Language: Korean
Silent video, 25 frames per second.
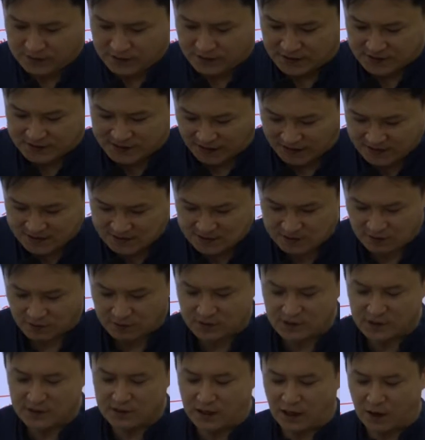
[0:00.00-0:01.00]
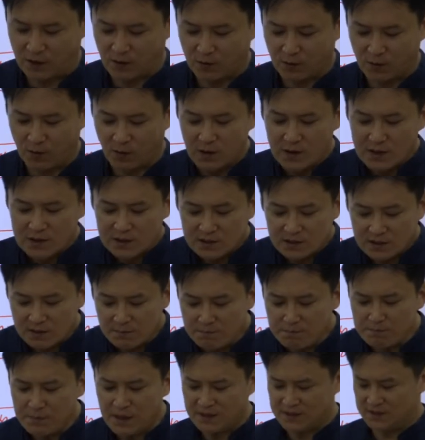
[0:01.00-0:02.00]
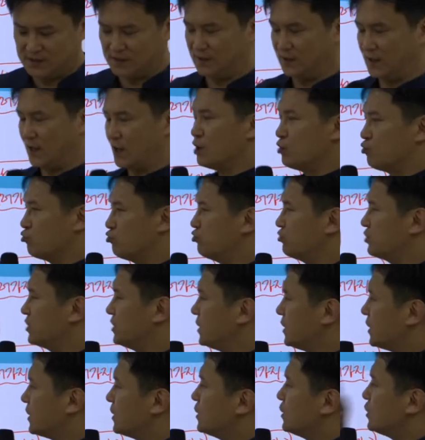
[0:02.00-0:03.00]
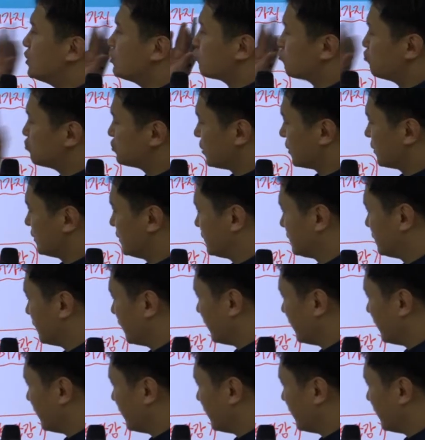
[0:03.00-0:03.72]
예, 잔석기 나오고 순배찌르개 후기 구석기